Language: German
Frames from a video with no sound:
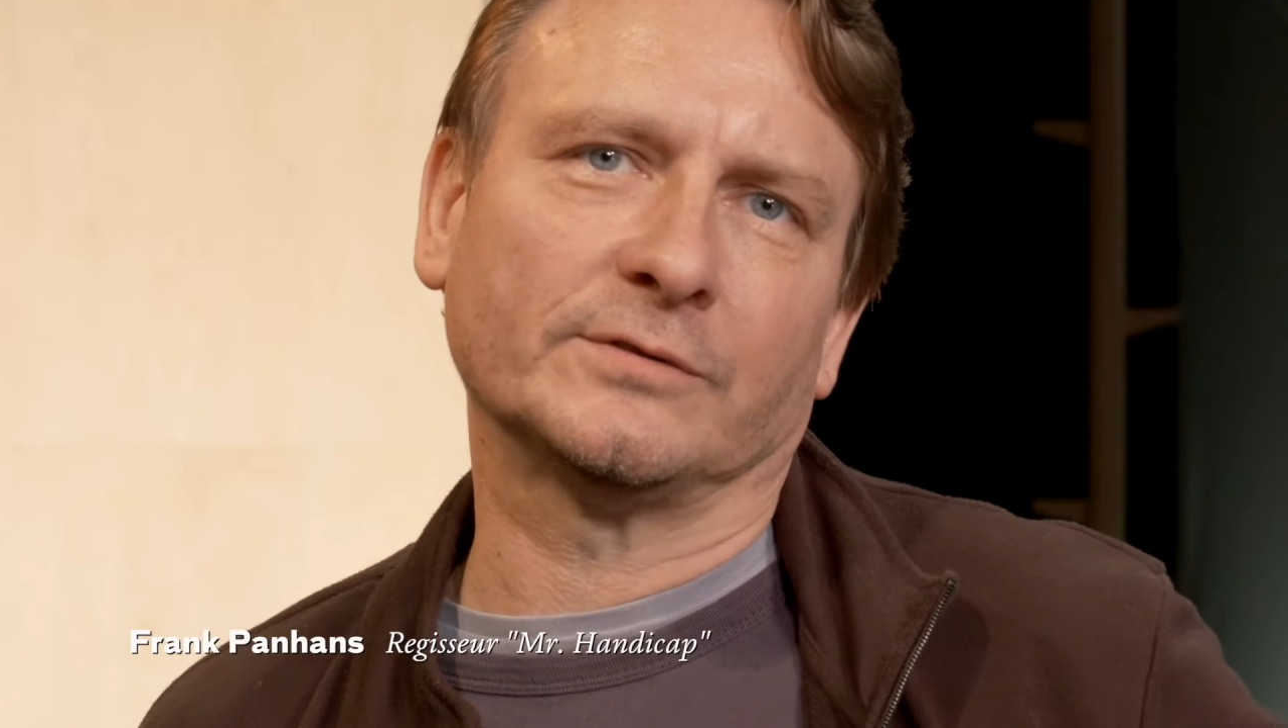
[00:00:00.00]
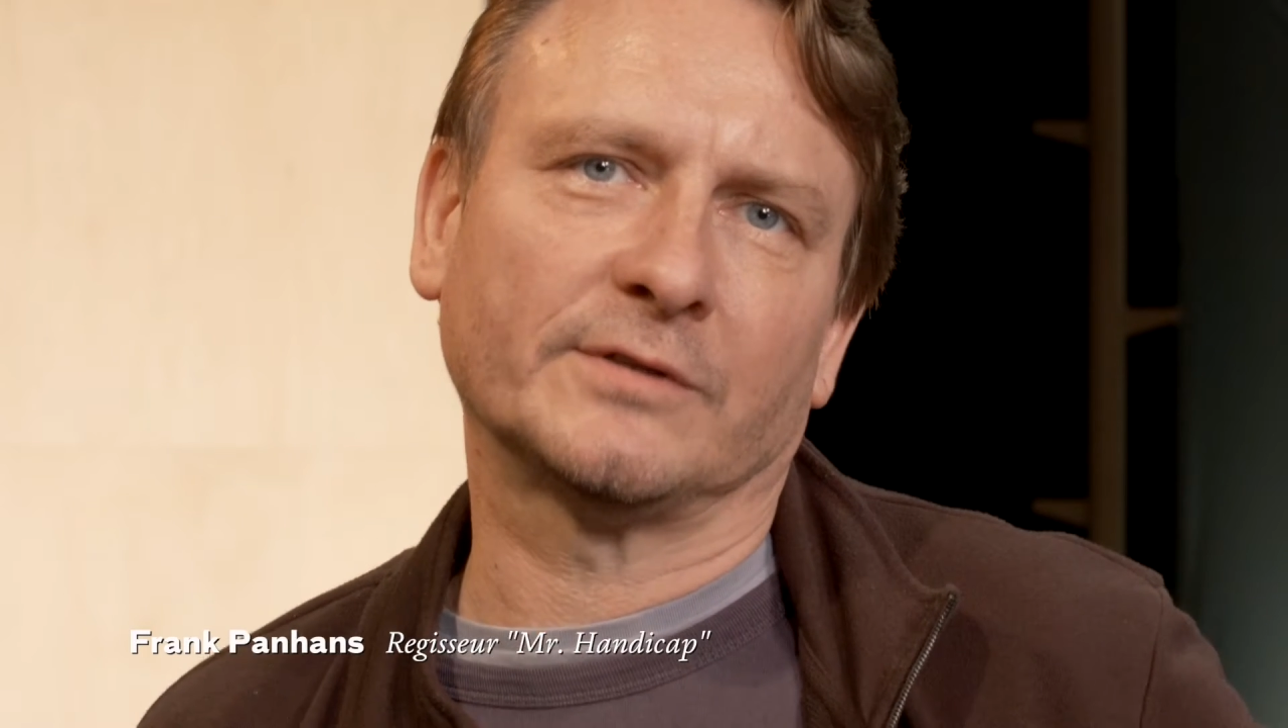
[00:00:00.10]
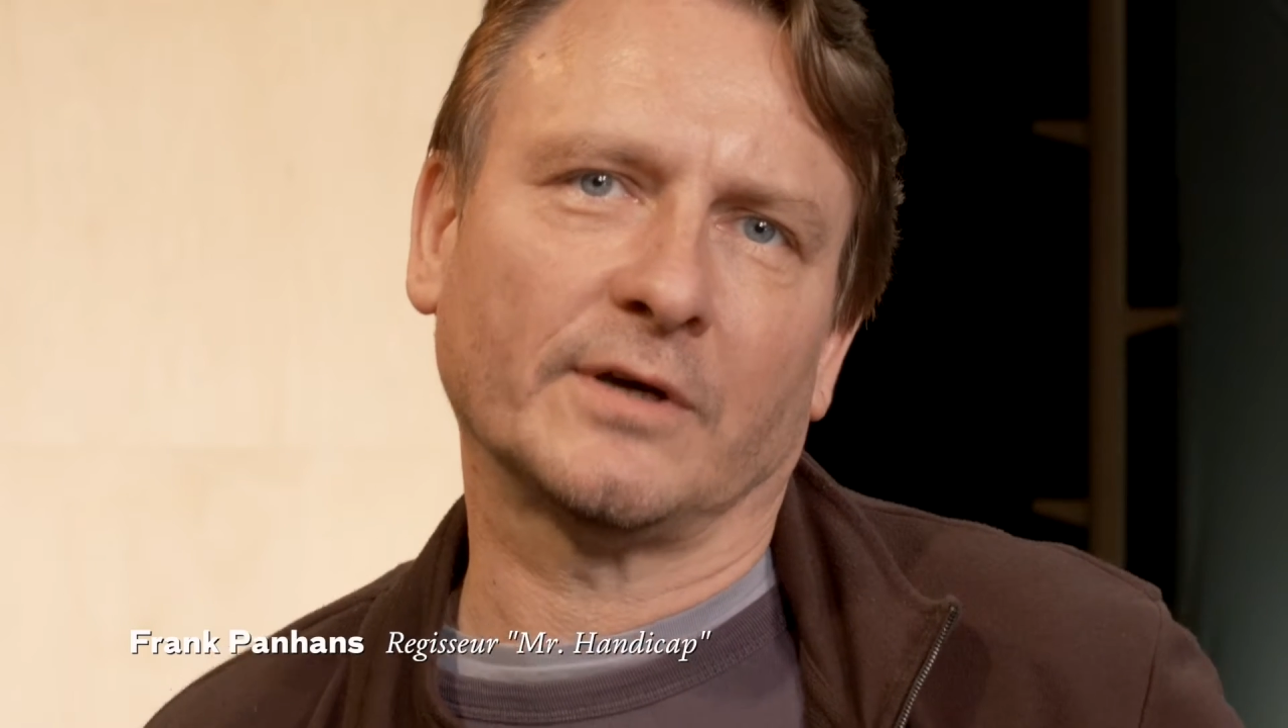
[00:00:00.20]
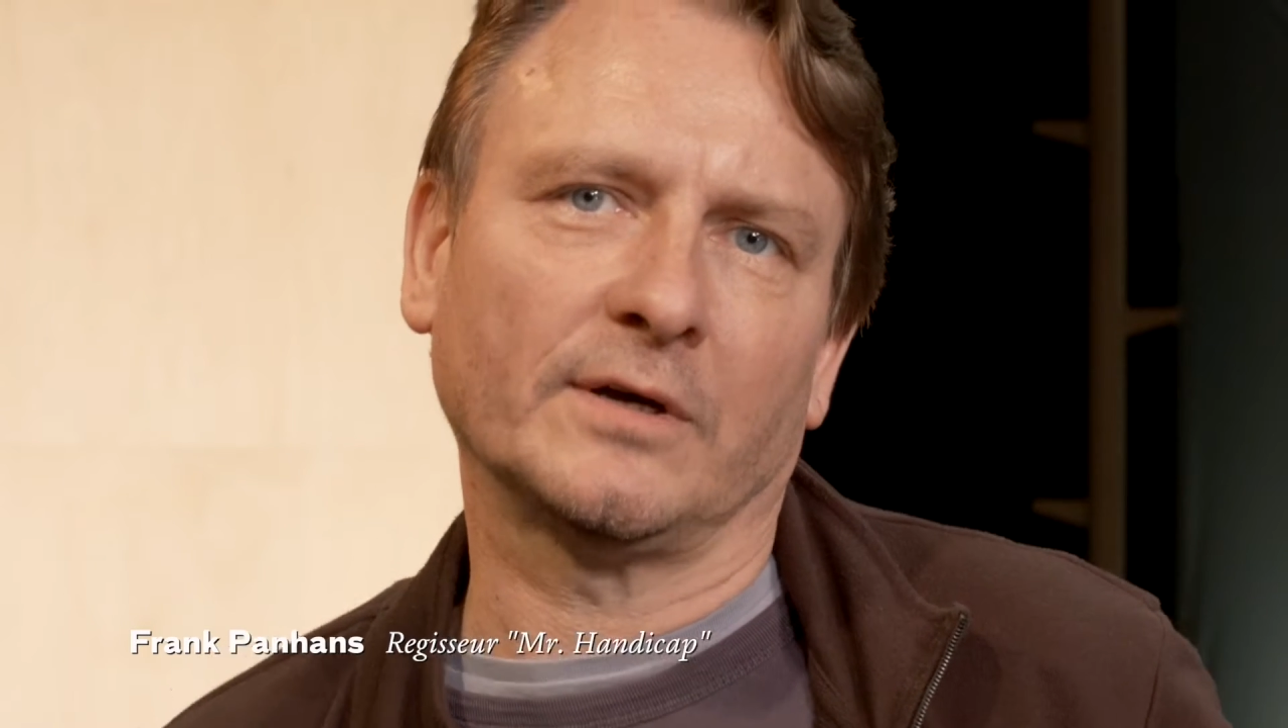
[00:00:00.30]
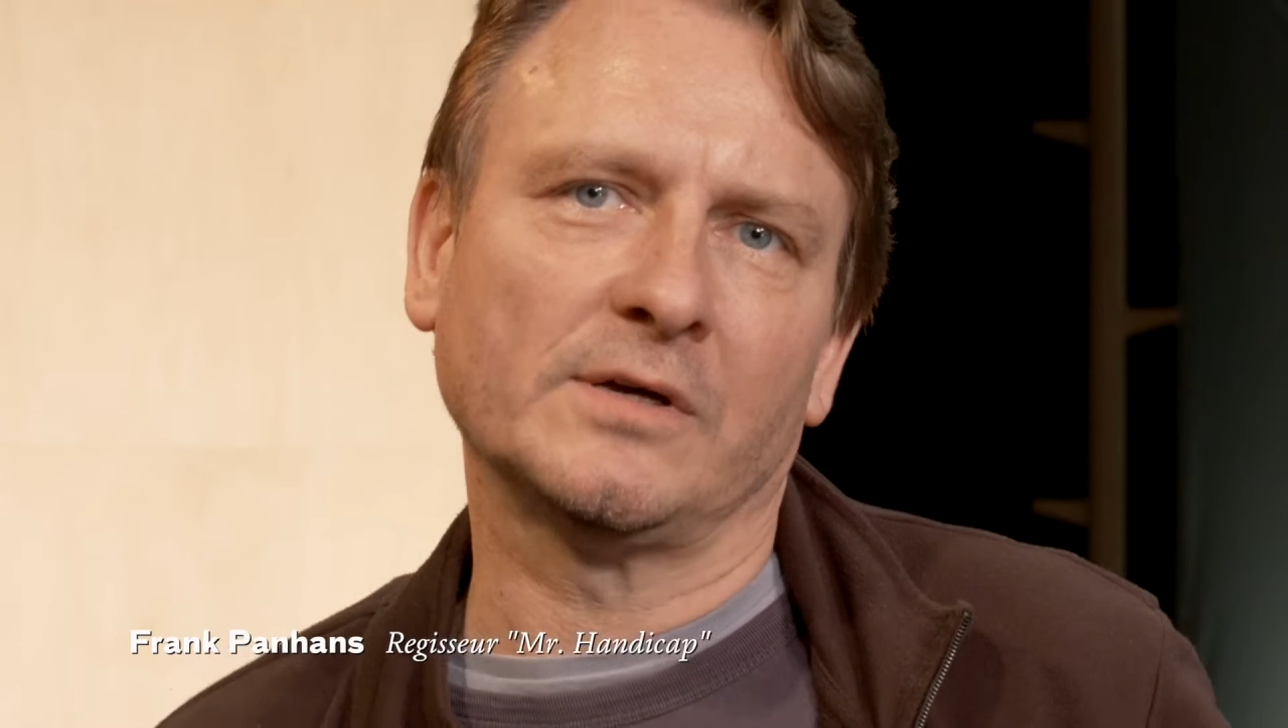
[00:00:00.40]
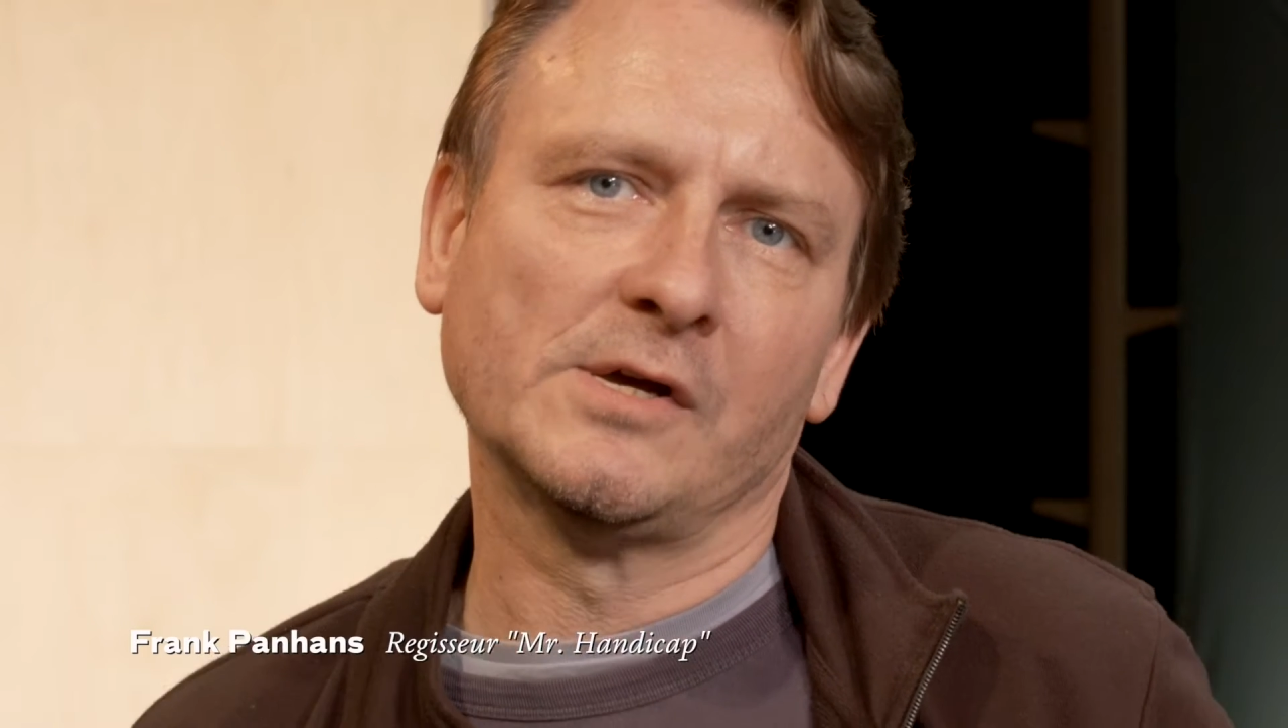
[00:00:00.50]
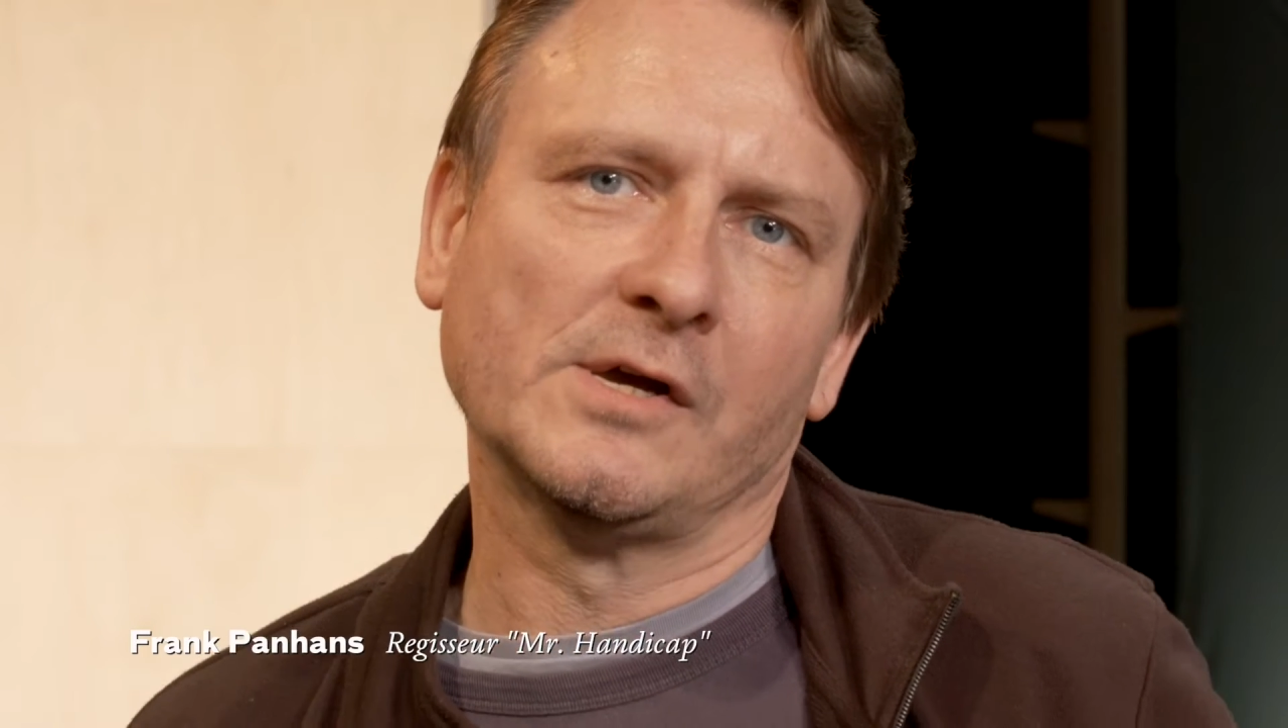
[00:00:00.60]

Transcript: Und da